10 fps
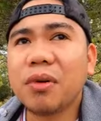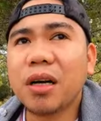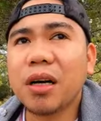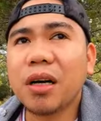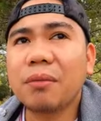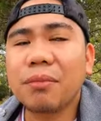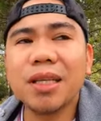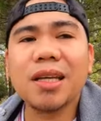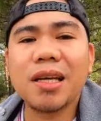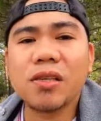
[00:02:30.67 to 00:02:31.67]
Ah,
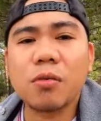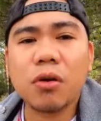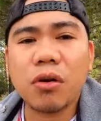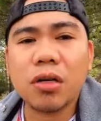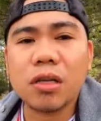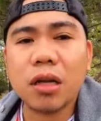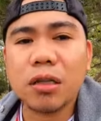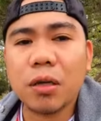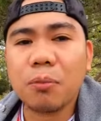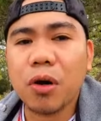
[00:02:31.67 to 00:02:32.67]
Middle East um, o cross
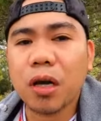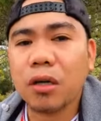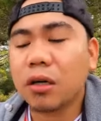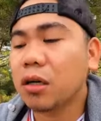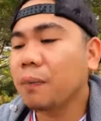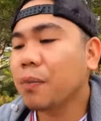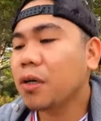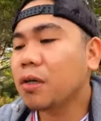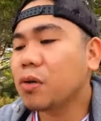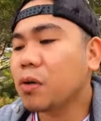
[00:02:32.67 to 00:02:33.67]
country po kayo.
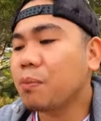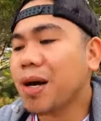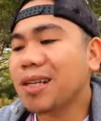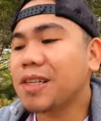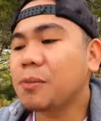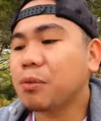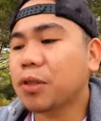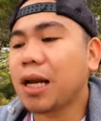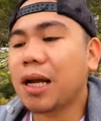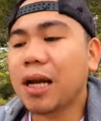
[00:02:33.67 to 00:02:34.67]
So yung process
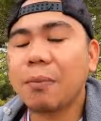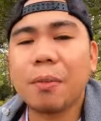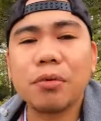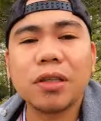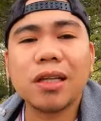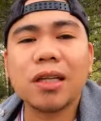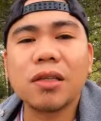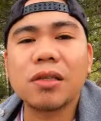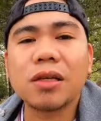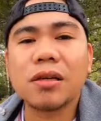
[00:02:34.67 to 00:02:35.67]
po talaga papunta
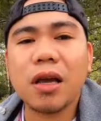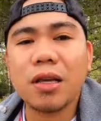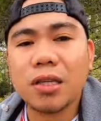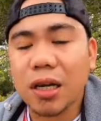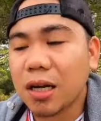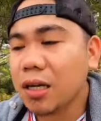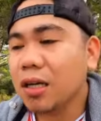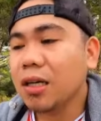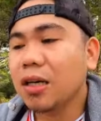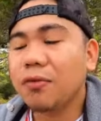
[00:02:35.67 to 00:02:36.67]
dito sa Croatia,
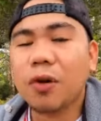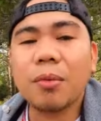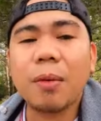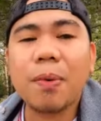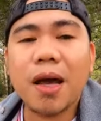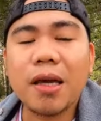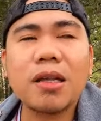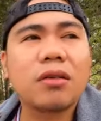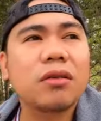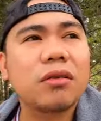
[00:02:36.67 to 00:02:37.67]
if you have
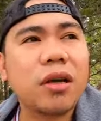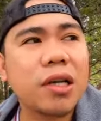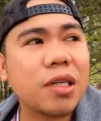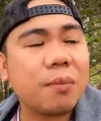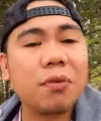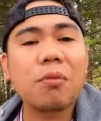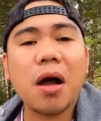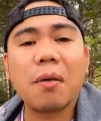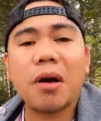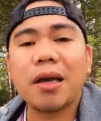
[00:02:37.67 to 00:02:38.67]
applying to Croatia po
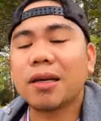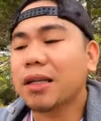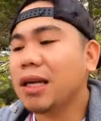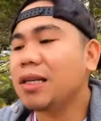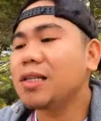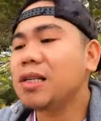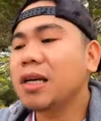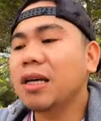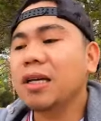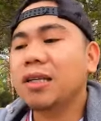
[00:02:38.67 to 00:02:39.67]
mga kabayan is